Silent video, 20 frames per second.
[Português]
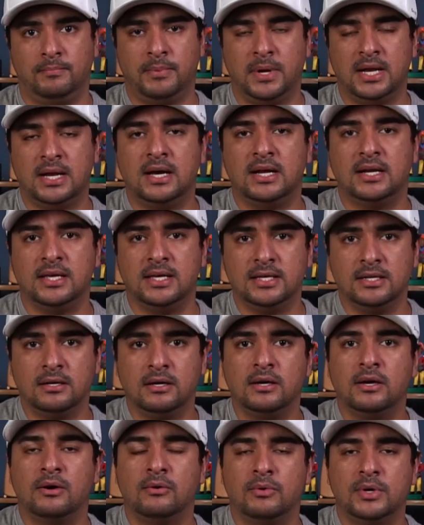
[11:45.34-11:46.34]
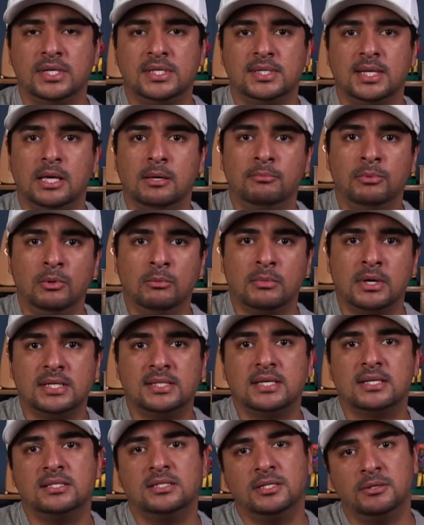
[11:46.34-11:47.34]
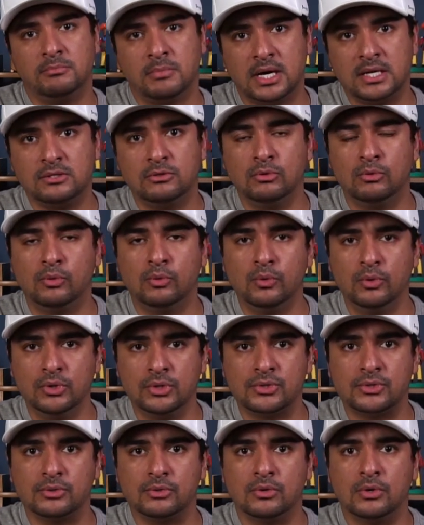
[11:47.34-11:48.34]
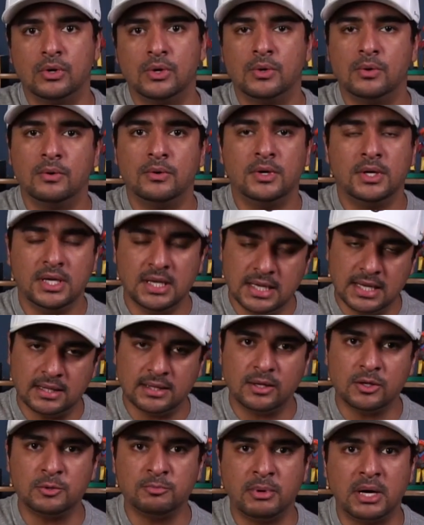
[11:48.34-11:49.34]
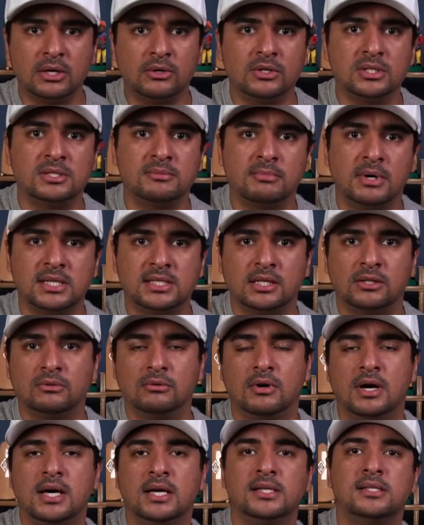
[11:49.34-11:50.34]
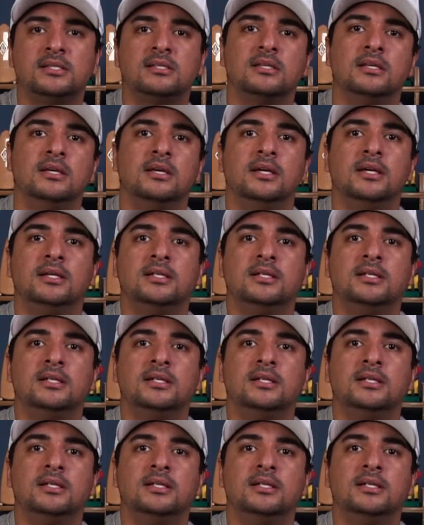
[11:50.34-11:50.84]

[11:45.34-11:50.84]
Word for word: Pé na Areia é um exemplo, mas as demais do curso e até os pagodes mais atuais,